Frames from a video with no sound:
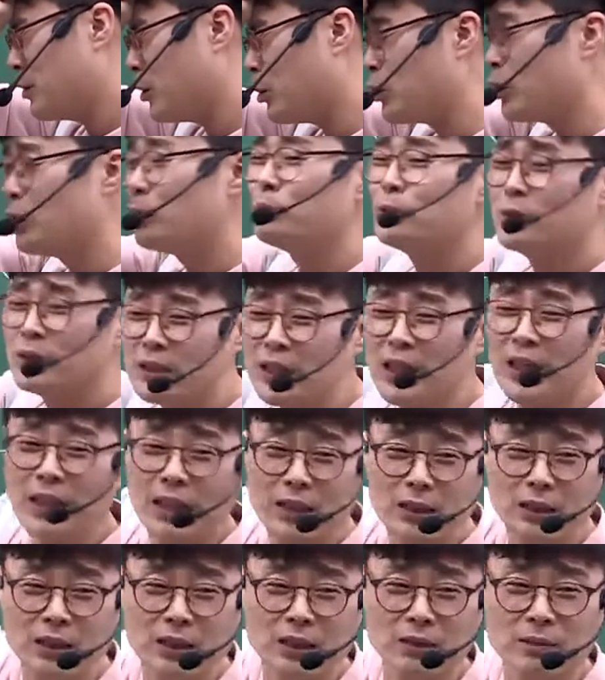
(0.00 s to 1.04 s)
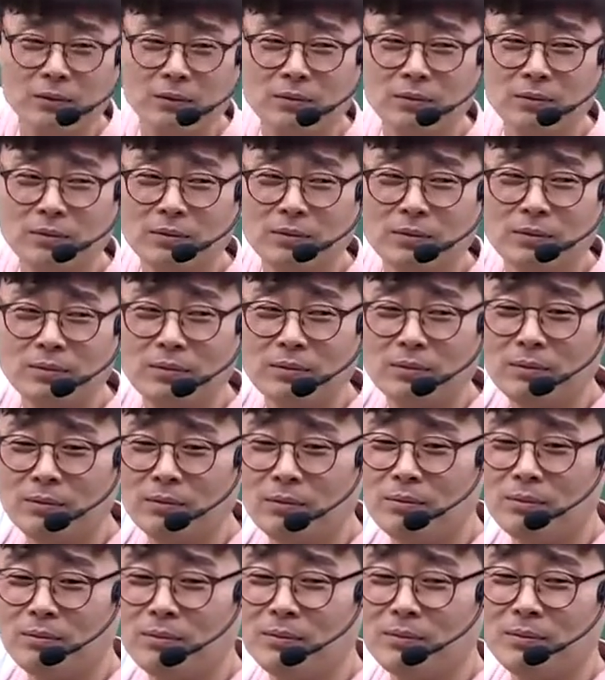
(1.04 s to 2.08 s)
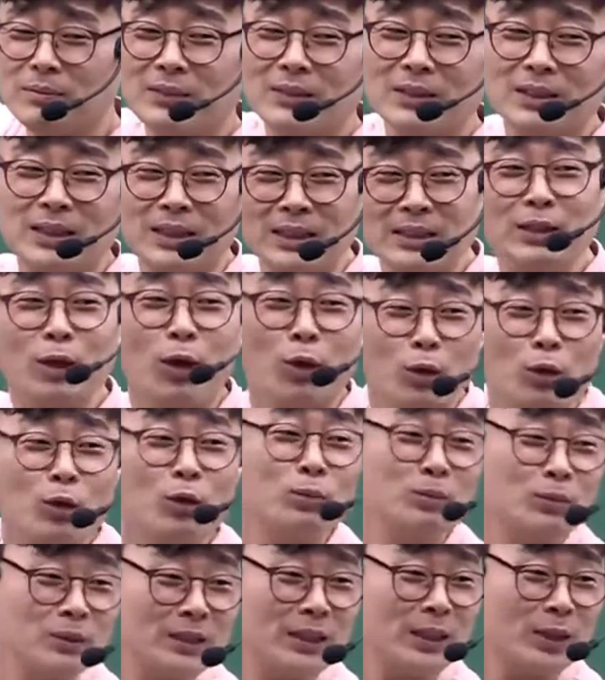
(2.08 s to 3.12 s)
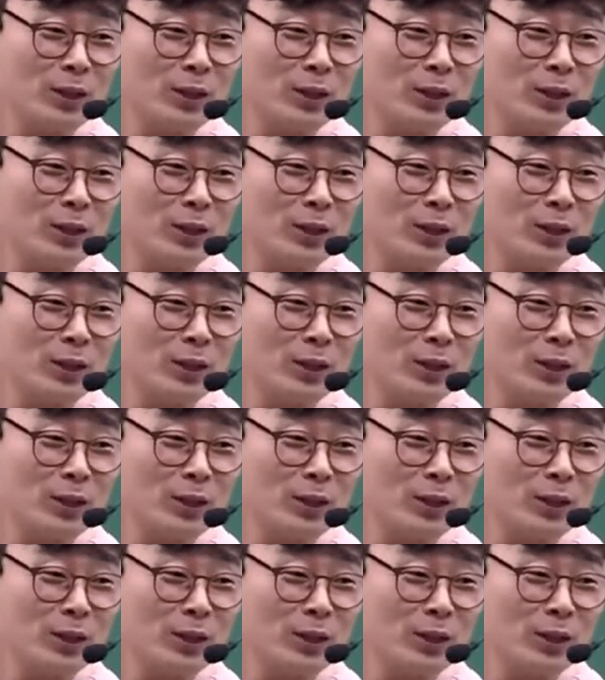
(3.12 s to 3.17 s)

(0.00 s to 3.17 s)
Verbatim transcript: 어려운 문제 알았지? 진짜 어려운 문제.